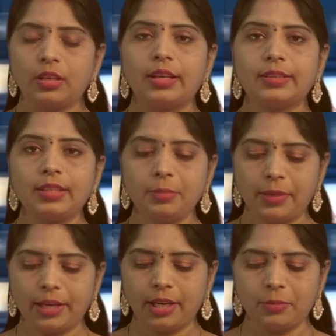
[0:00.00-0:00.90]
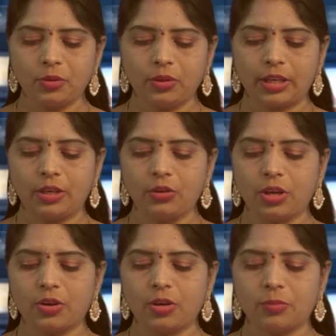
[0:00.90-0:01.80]
అత్తిలం మండలంలో రెండు
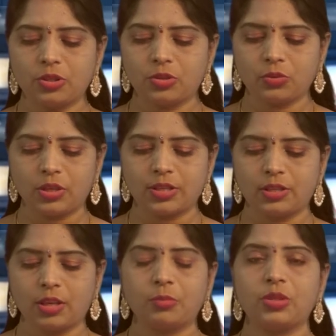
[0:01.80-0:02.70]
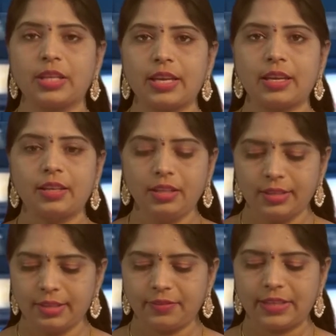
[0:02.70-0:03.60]
కరోనా పాజిటివ్ కేసులు నమోదయ్యాయని
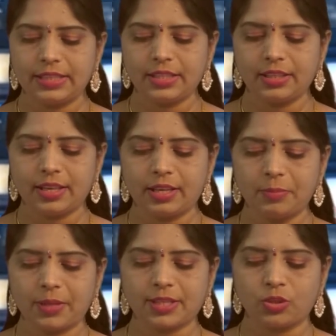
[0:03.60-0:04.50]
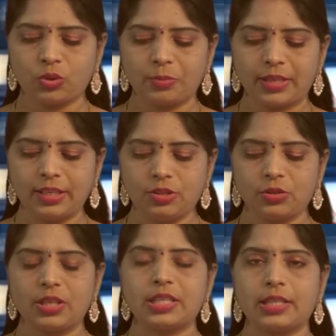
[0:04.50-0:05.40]
వైద్యాధికారిని కుమారి
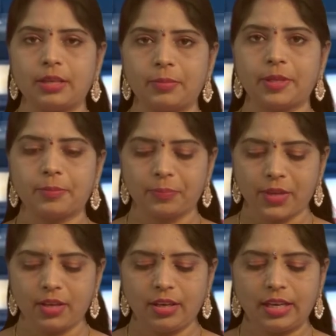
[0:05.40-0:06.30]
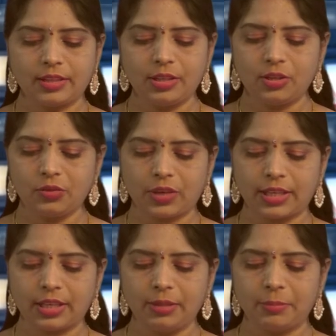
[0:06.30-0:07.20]
సురేష్ తెలిపారు అత్తిలిలో
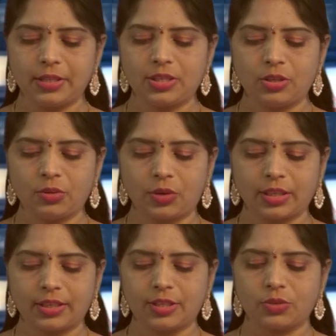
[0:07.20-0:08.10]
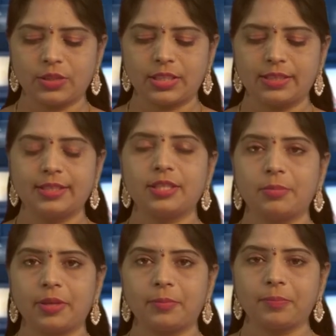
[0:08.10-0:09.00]
ఒకటి మంచిలిలో ఒక కేసు వచ్చిందని
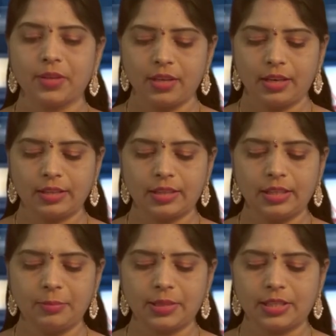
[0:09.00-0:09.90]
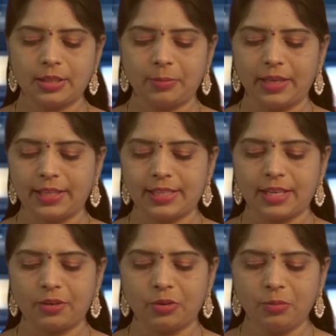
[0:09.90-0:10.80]
చెప్పారు అత్తిలి మంచిలి
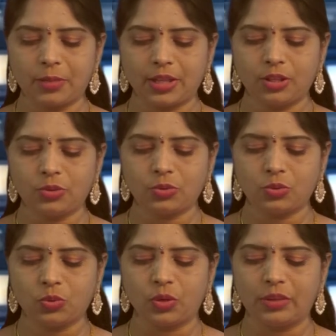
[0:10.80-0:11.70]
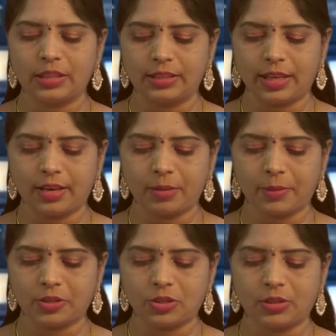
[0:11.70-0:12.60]
పిహెచ్సిలలో ప్రతిరోజు కోవిడ్ నిర్ధారణ
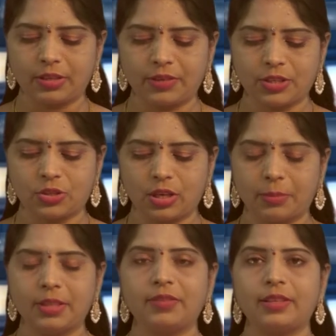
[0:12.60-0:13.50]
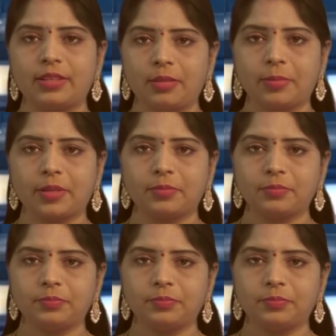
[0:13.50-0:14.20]
పరీక్షలు నిర్వహిస్తున్నామని వారు తెలిపారు